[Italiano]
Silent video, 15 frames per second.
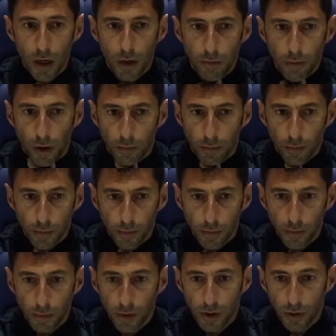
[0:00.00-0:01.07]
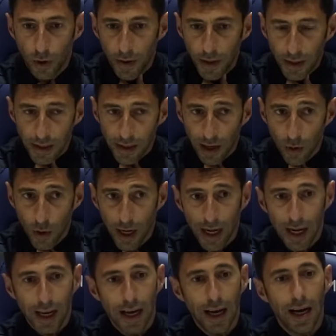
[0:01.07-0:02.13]
No, mm, sicuramente sarà una
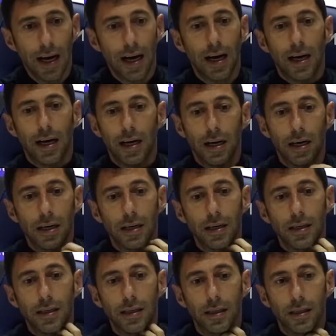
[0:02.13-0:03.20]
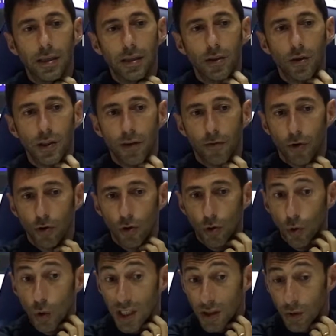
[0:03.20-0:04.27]
gara eh, dove si affrontano
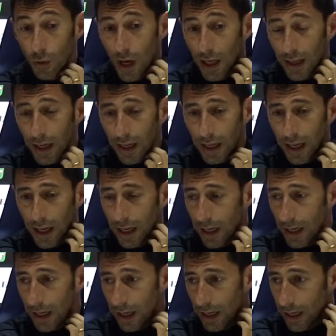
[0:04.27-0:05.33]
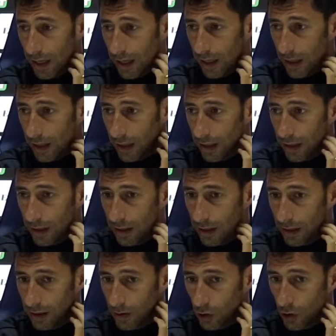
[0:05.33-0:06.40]
due squadre che eh,
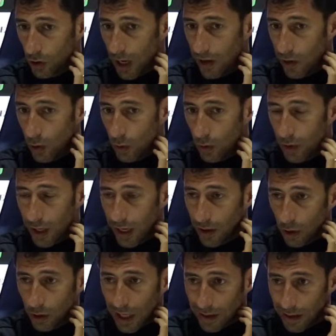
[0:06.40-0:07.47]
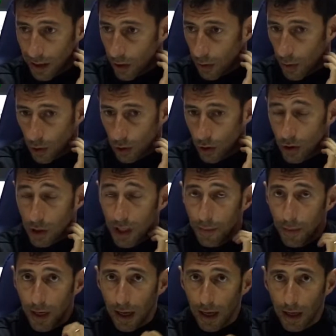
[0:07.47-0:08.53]
hanno un credo tattico molto
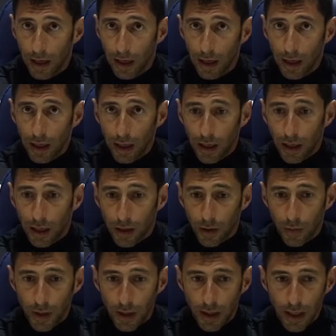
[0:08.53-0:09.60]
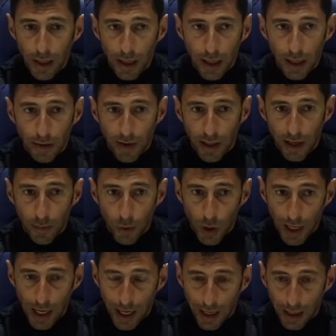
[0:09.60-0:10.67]
simile e quindi vedremo una
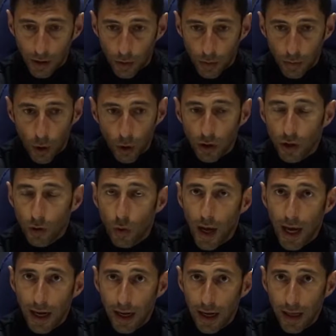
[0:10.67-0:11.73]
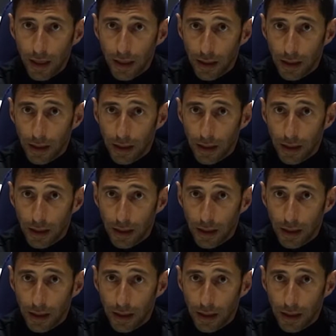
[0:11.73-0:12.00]
gara con molti duelli,